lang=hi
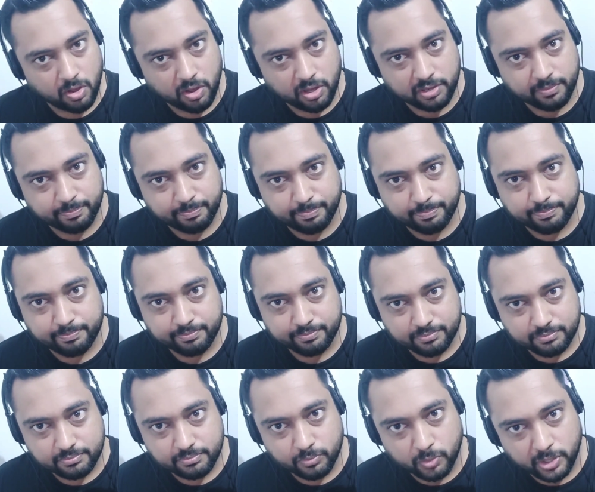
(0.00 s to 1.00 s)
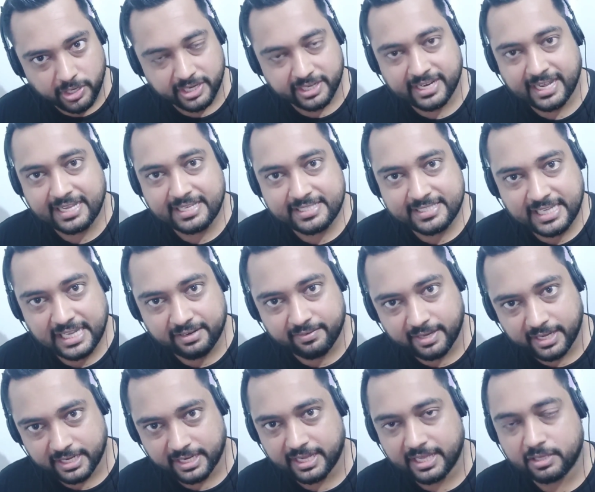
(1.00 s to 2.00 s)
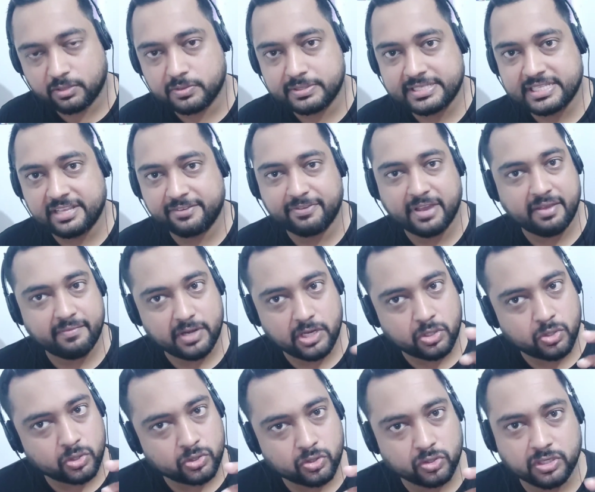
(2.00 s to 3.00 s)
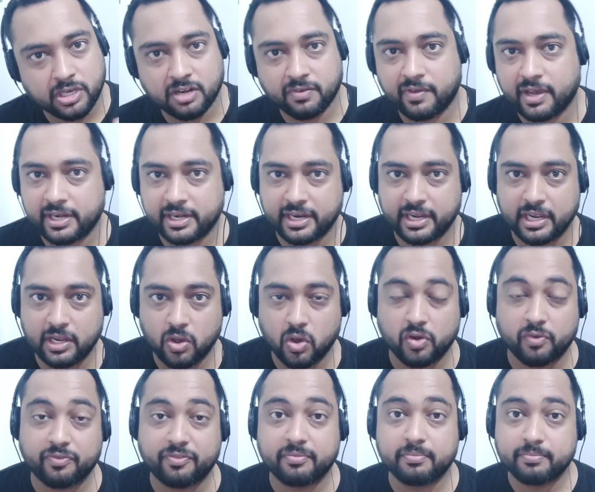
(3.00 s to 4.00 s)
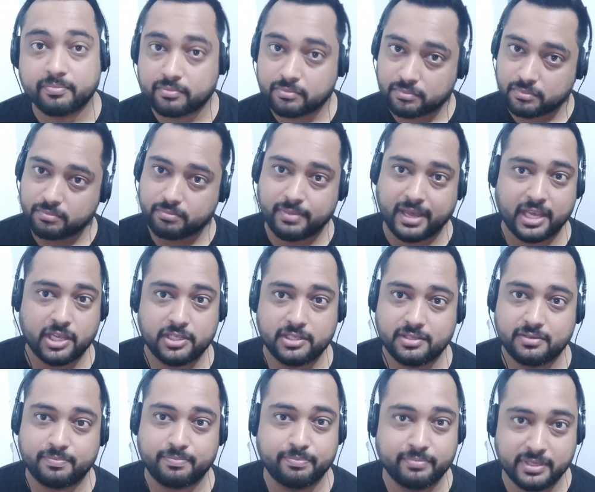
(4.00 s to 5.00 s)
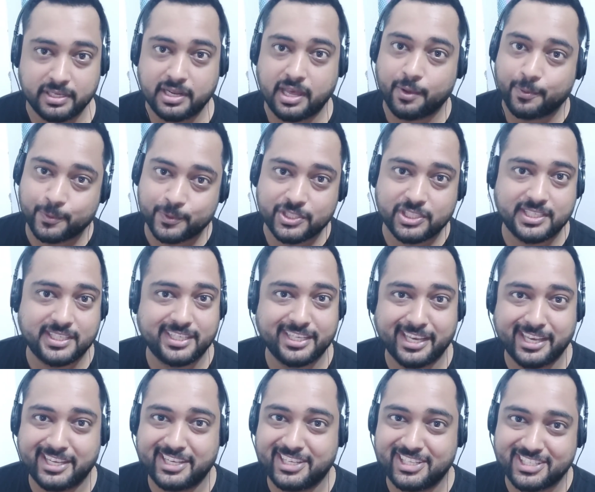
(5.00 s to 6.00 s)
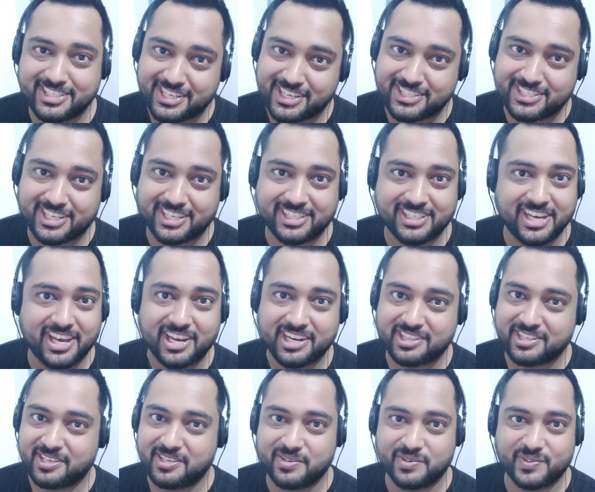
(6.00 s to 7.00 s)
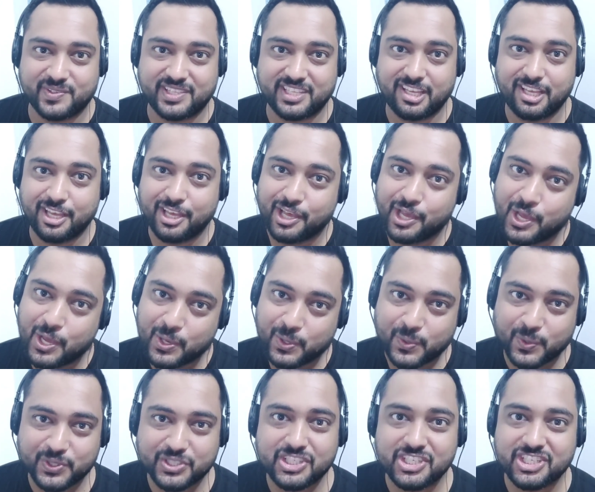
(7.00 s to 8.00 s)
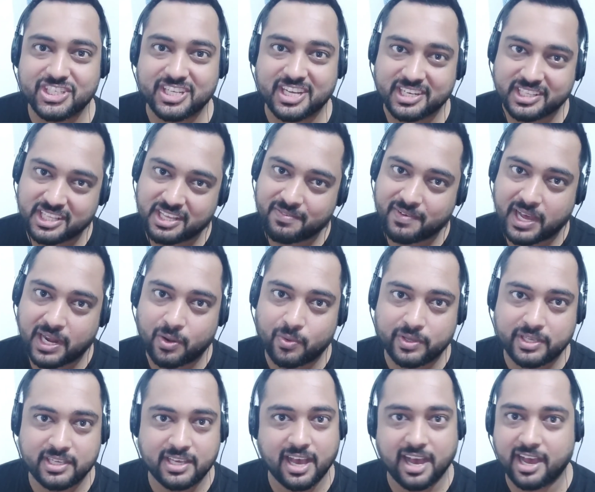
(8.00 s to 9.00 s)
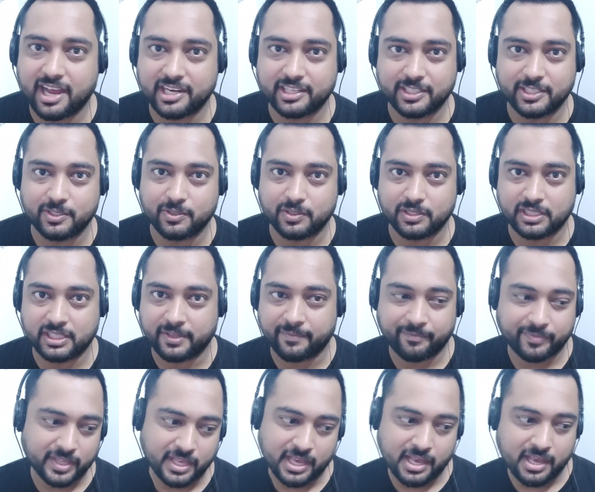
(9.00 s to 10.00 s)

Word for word: और मोनेटाइज करवाना है खुजली फैमिली को तो करवाना है और भाई बिना कुछ किए ही जय जयकार नहीं होती कोशिश करने वालों की हार नहीं होती